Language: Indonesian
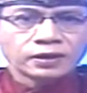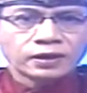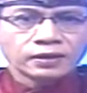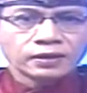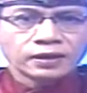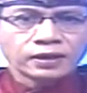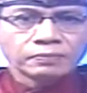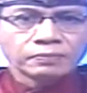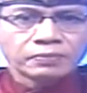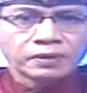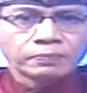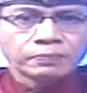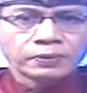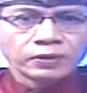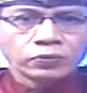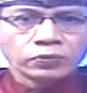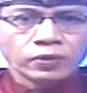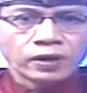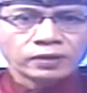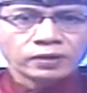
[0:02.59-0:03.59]
akan
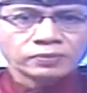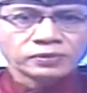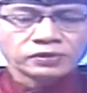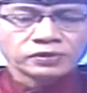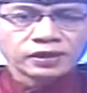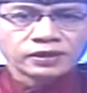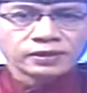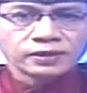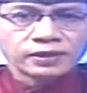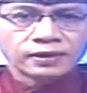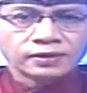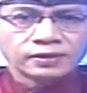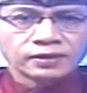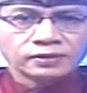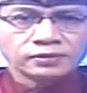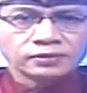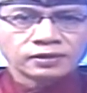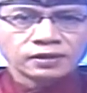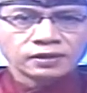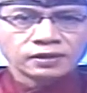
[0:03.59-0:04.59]
berpeluang menjadikan
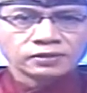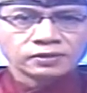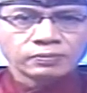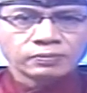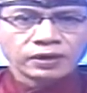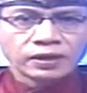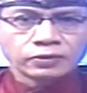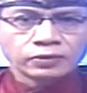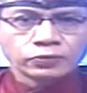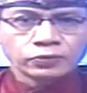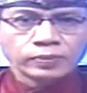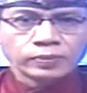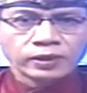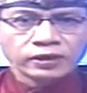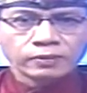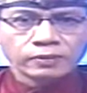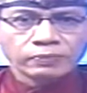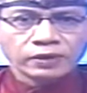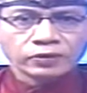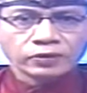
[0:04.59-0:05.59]
destinasi baru
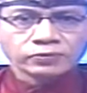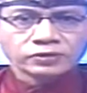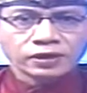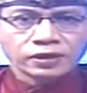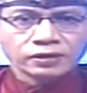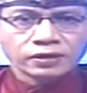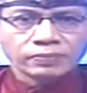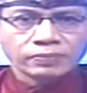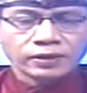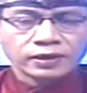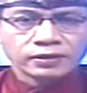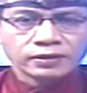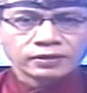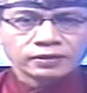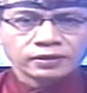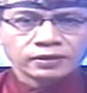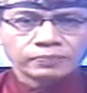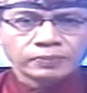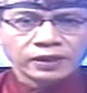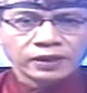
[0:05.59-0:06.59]
bagi pariwisata Bali ke
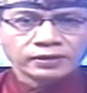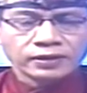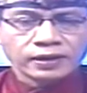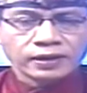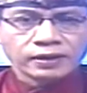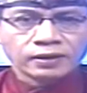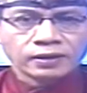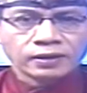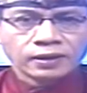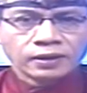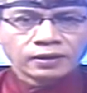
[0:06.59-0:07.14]
depannya.